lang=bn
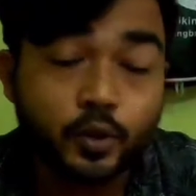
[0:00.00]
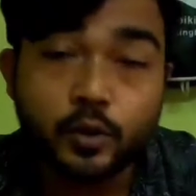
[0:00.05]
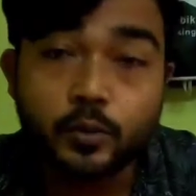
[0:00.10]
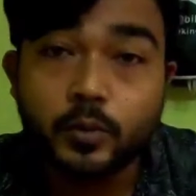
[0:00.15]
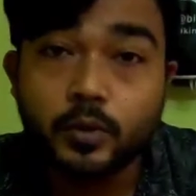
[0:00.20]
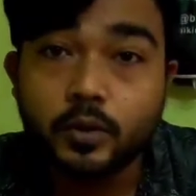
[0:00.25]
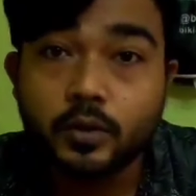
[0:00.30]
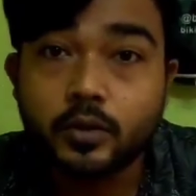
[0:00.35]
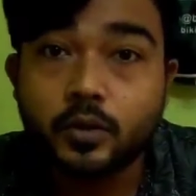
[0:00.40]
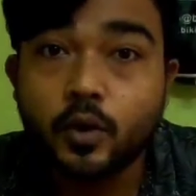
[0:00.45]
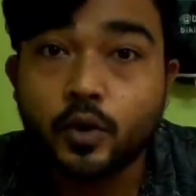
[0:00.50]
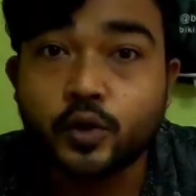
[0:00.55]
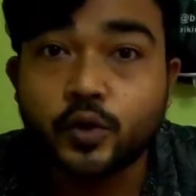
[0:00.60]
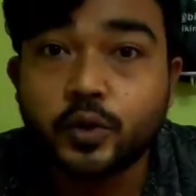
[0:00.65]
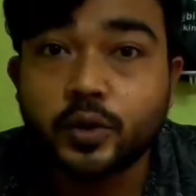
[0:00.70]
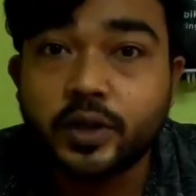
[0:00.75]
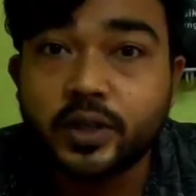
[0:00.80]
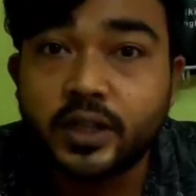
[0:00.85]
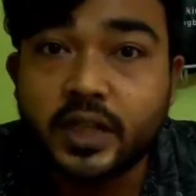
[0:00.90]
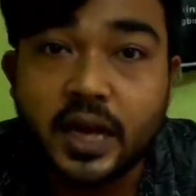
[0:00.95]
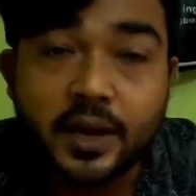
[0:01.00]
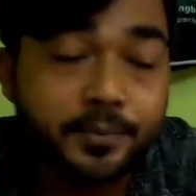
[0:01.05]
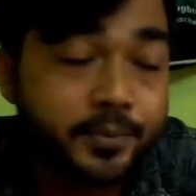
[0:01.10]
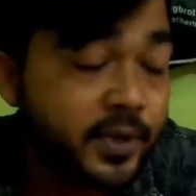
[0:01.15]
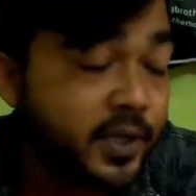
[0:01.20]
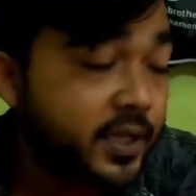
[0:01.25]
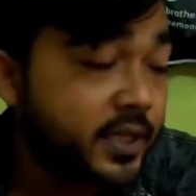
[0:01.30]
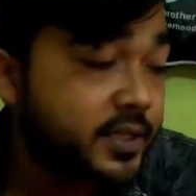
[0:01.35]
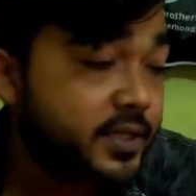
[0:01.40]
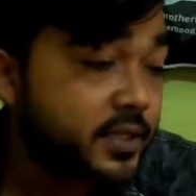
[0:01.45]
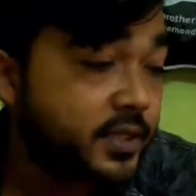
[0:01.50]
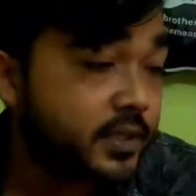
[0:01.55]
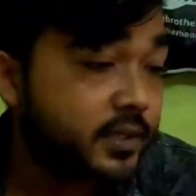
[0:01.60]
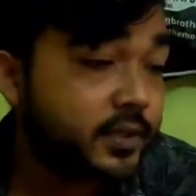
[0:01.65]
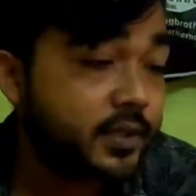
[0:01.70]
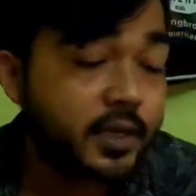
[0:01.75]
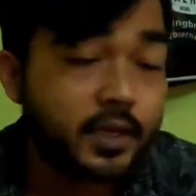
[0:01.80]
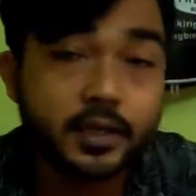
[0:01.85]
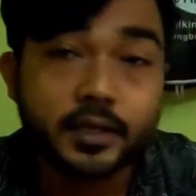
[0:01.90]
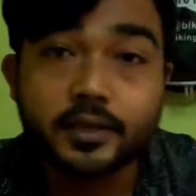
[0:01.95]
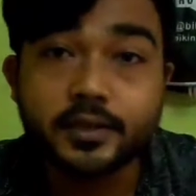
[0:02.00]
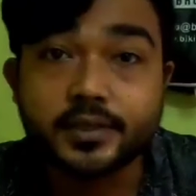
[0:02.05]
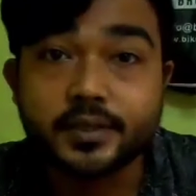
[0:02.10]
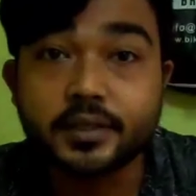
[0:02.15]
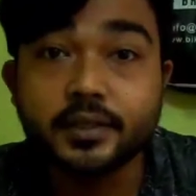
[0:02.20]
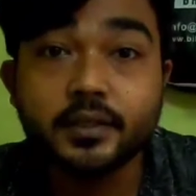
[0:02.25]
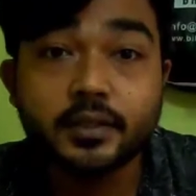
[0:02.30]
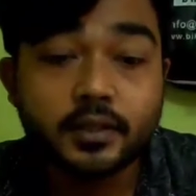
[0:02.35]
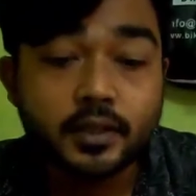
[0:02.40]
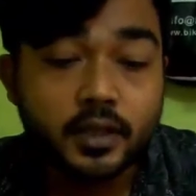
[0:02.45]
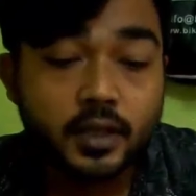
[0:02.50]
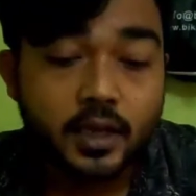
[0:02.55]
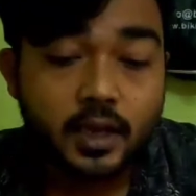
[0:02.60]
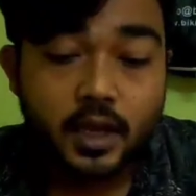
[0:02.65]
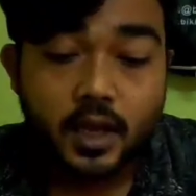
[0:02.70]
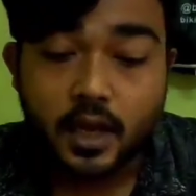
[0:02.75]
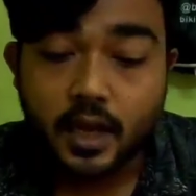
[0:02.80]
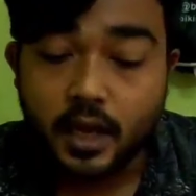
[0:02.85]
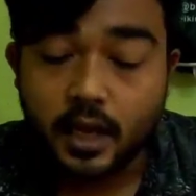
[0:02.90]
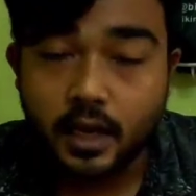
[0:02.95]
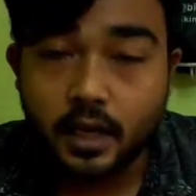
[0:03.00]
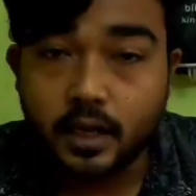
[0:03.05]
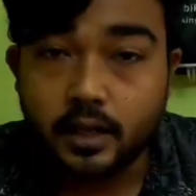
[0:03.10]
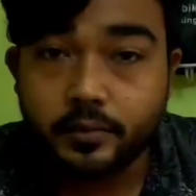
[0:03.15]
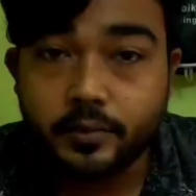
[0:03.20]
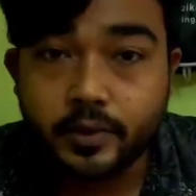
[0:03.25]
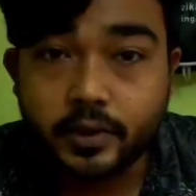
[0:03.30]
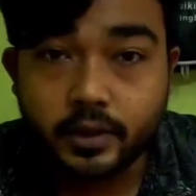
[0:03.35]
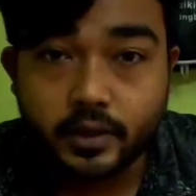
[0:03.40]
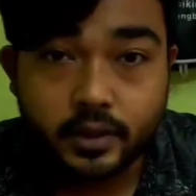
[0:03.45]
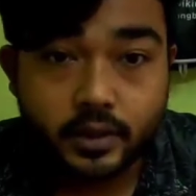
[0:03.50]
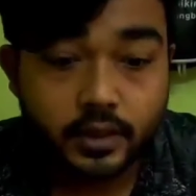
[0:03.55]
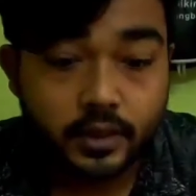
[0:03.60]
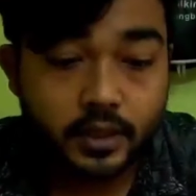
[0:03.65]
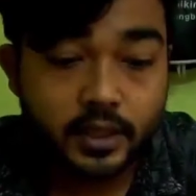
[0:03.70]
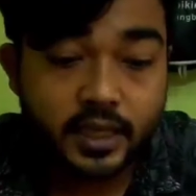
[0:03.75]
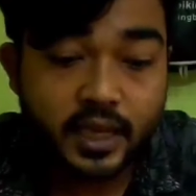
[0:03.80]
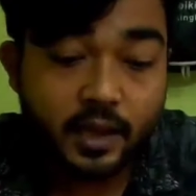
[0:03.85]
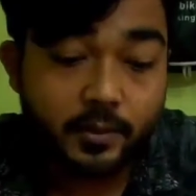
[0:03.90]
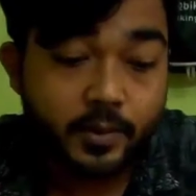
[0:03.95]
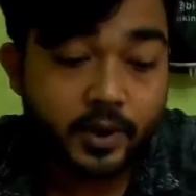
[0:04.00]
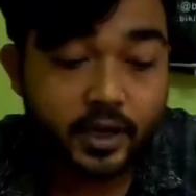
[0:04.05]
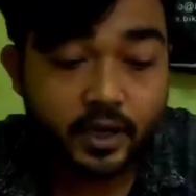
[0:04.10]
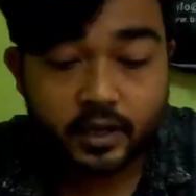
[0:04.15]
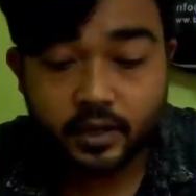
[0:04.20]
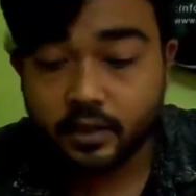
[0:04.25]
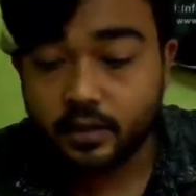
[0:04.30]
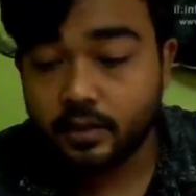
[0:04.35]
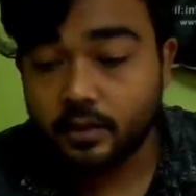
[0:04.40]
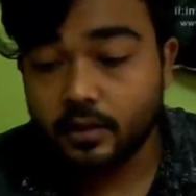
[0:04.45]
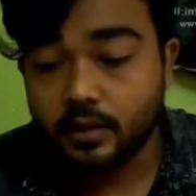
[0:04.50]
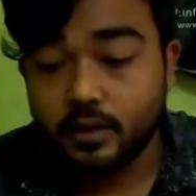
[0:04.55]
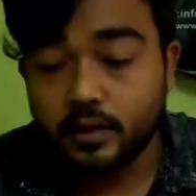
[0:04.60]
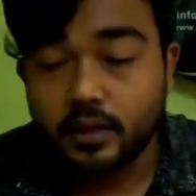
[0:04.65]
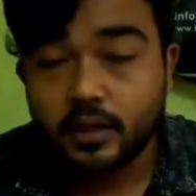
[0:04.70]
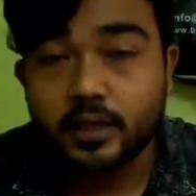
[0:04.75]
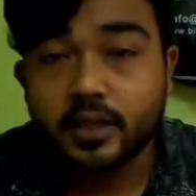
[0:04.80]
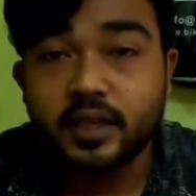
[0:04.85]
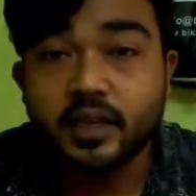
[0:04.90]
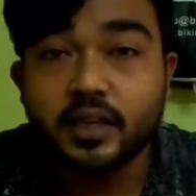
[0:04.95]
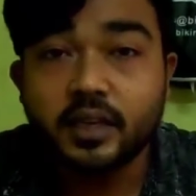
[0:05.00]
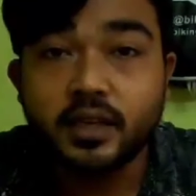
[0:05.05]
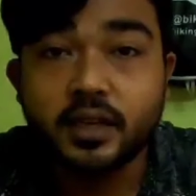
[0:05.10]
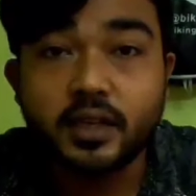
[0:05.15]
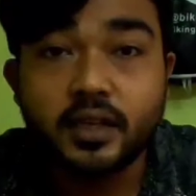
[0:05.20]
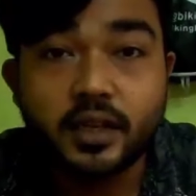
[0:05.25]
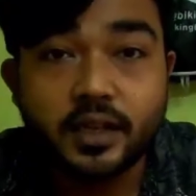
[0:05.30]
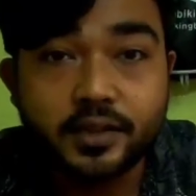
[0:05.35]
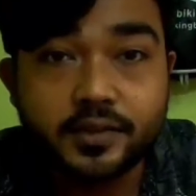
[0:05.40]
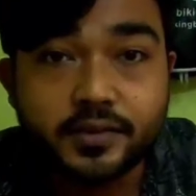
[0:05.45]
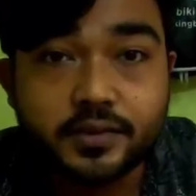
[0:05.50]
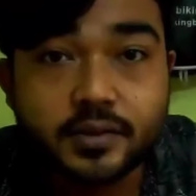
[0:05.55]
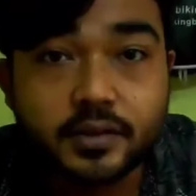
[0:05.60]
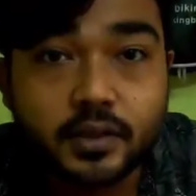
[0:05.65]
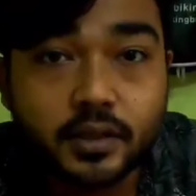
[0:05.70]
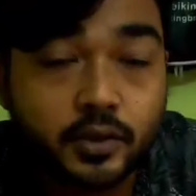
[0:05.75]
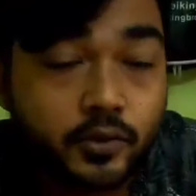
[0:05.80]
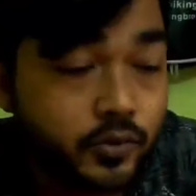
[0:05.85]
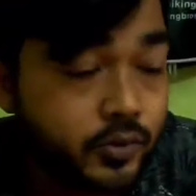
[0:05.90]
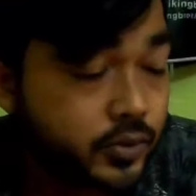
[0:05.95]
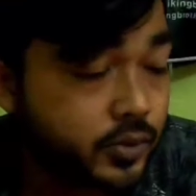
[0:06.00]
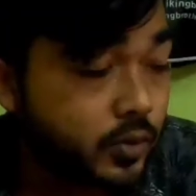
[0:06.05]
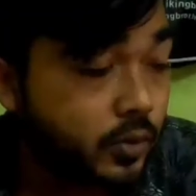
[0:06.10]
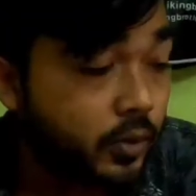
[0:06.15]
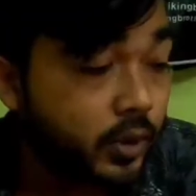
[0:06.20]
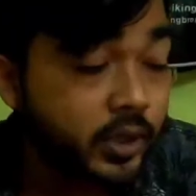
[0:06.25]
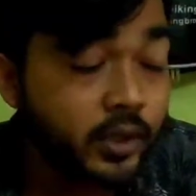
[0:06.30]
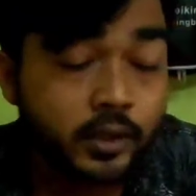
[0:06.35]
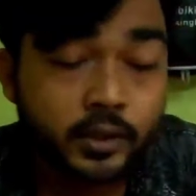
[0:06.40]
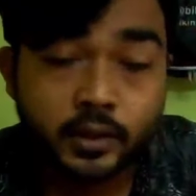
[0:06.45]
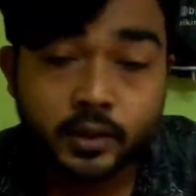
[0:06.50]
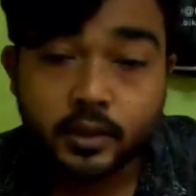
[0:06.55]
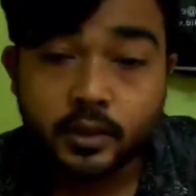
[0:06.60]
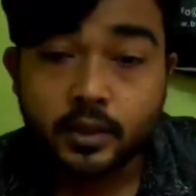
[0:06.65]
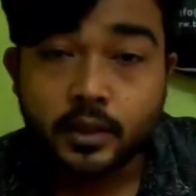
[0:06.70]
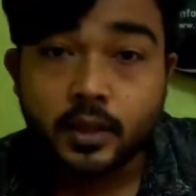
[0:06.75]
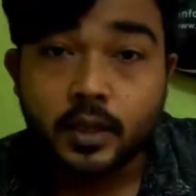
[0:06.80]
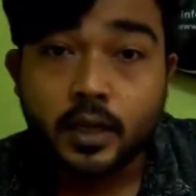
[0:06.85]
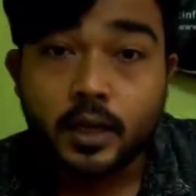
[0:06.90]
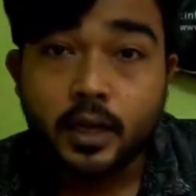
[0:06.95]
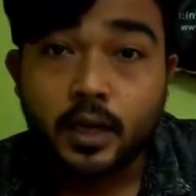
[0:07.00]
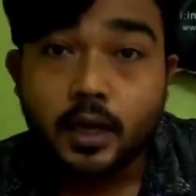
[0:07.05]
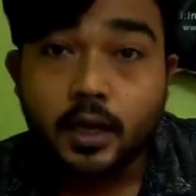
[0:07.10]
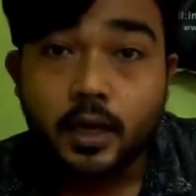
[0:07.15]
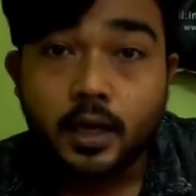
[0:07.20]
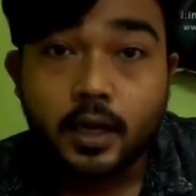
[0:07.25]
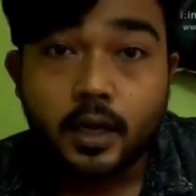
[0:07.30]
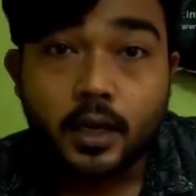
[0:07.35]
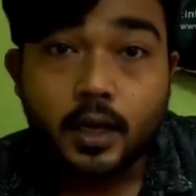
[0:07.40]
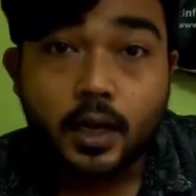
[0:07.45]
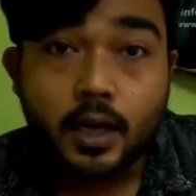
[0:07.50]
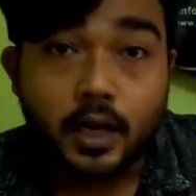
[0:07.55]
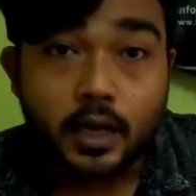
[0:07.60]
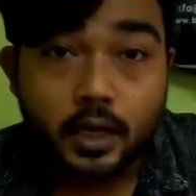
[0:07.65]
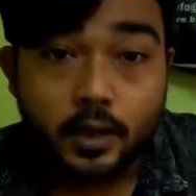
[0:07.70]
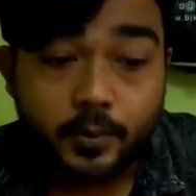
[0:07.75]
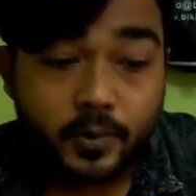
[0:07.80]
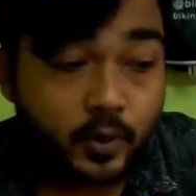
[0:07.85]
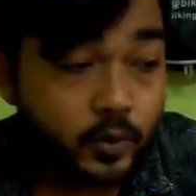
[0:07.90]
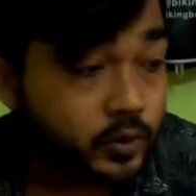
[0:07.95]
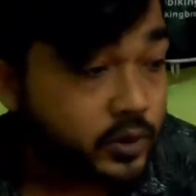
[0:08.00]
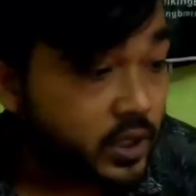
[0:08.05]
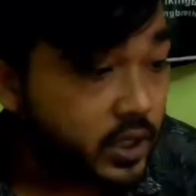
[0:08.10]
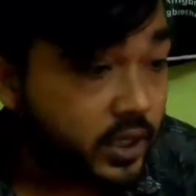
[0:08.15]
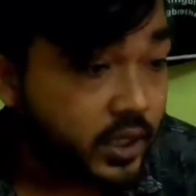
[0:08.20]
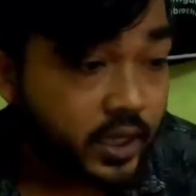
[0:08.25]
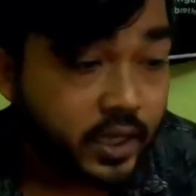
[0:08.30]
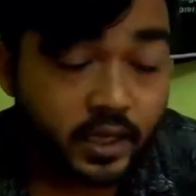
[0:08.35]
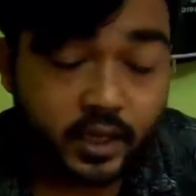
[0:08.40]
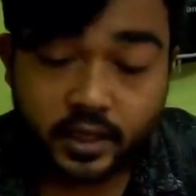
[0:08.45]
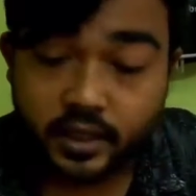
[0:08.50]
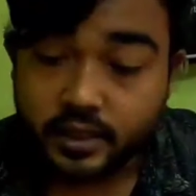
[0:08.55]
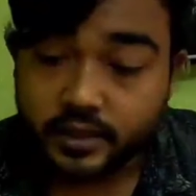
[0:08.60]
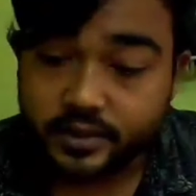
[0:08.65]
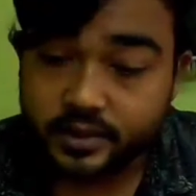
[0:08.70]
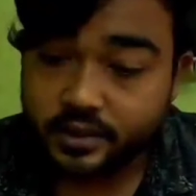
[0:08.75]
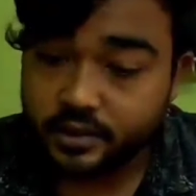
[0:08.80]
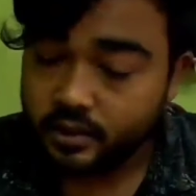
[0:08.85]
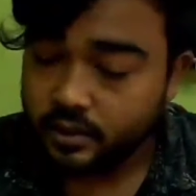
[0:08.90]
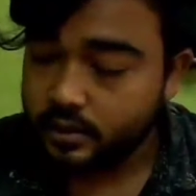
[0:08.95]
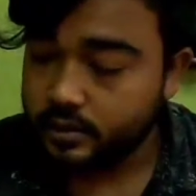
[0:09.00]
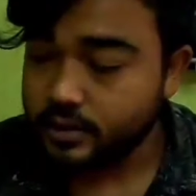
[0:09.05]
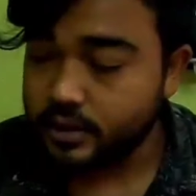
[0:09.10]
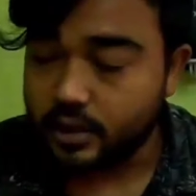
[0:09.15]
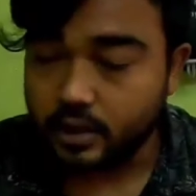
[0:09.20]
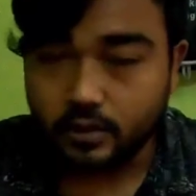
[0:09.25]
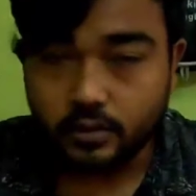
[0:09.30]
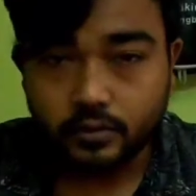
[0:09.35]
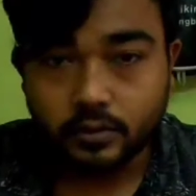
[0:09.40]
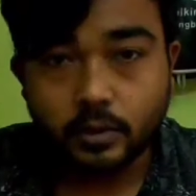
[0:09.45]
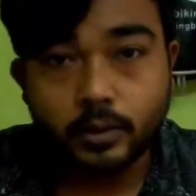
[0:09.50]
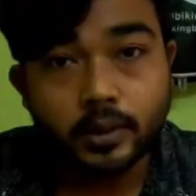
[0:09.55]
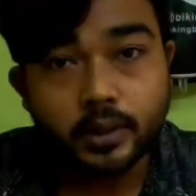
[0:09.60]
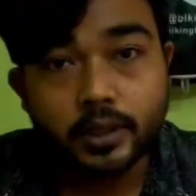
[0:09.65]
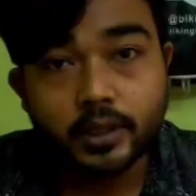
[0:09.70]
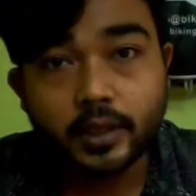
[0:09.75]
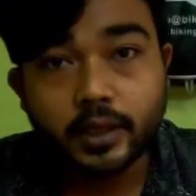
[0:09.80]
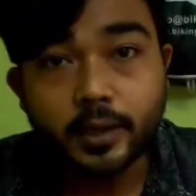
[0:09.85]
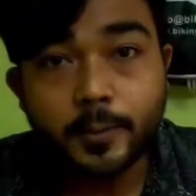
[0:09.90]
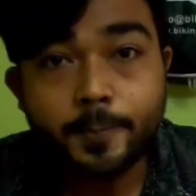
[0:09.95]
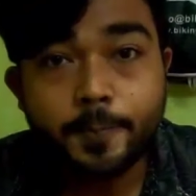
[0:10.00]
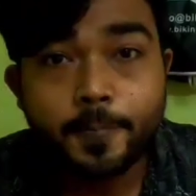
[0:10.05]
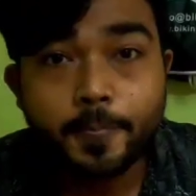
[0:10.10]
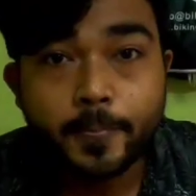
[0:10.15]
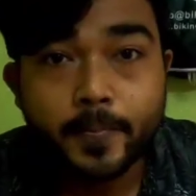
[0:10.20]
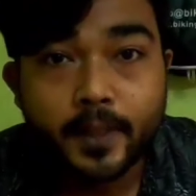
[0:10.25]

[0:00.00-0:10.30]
বলবো কত কি দাম নিয়েছে না নিয়েছে আর আমি ক্যামেরার কি কি লেন্স ইউজ করি আর আমি কোথা থেকে কিনেছি সেটাও তোমাদেরকে